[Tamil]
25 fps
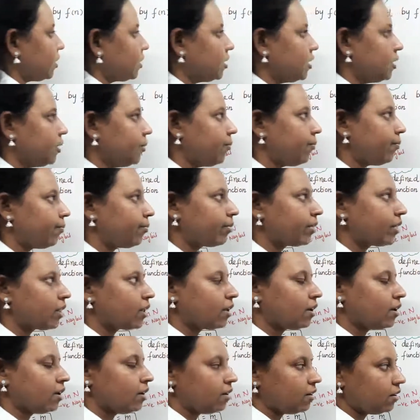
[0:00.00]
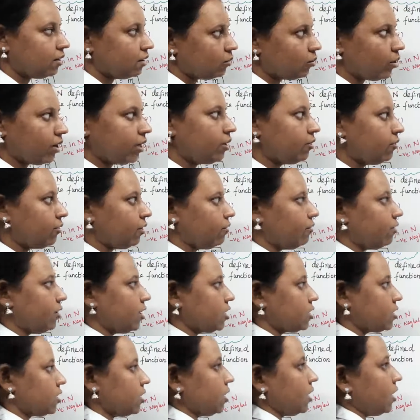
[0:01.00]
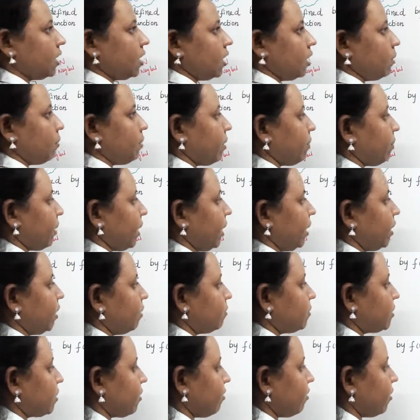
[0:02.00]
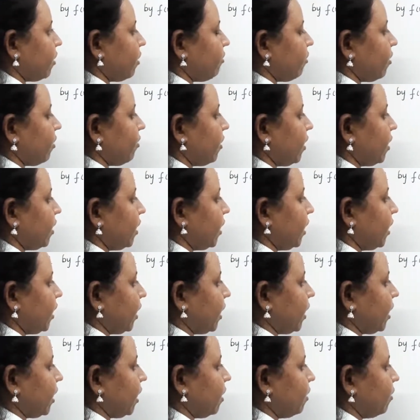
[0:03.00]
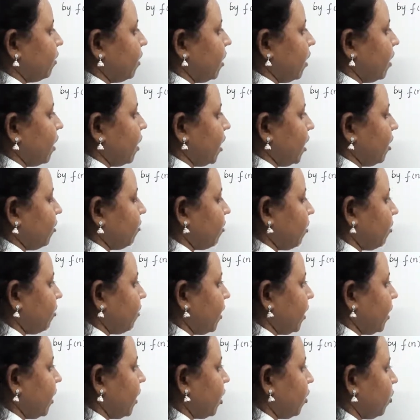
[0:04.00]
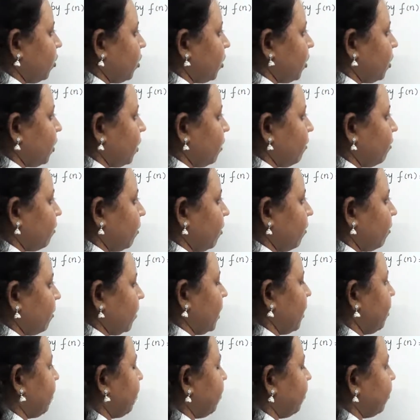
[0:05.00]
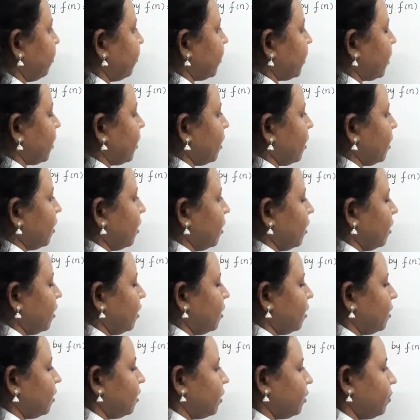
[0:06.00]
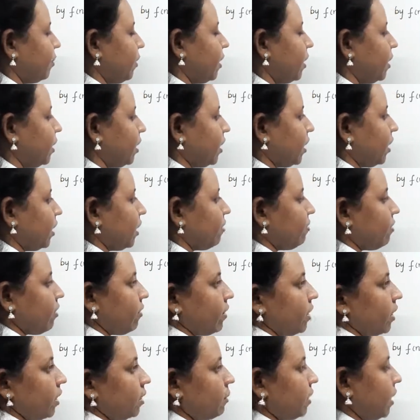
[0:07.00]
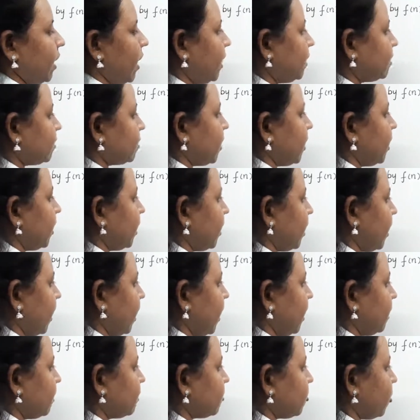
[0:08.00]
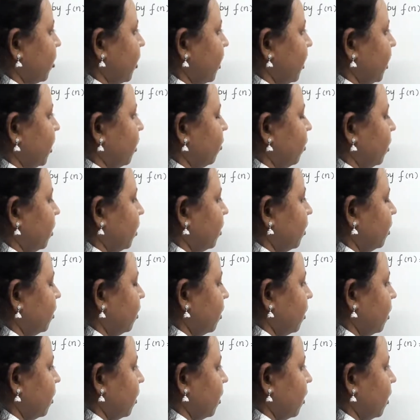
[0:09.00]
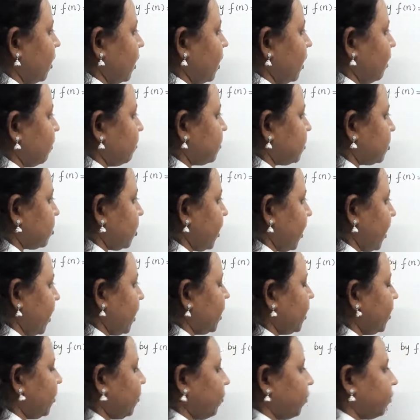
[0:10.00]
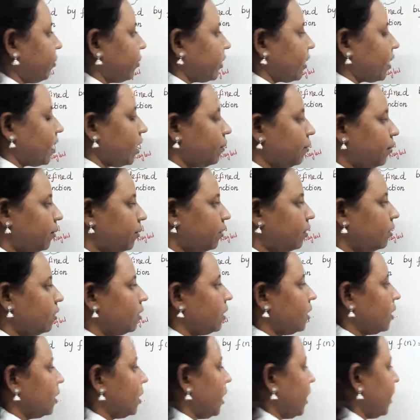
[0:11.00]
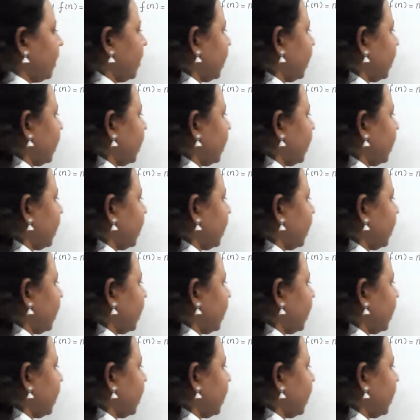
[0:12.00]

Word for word: வந்து ஒன் டு ஒன் ஃபங்க்ஷன் இப்போ நம்ம இன் டேர்ம்ஸ் ஆஃப் எஃப் ஆஃப் என்னன்னு எடுக்கலாம் எஃப் ஆஃப் என் ஈக்குவல் டு எஃப் ஆஃப் எம் இப்போ என்ன எடுக்கலாம் எஃப் ஆஃப் எனக்கு பதிலாக என் ஸ்கொயர் எடுக்கலாம் என் ஸ்கொயர் ஈக்குவல் டு எம் ஸ்கொயர் அப்போது என்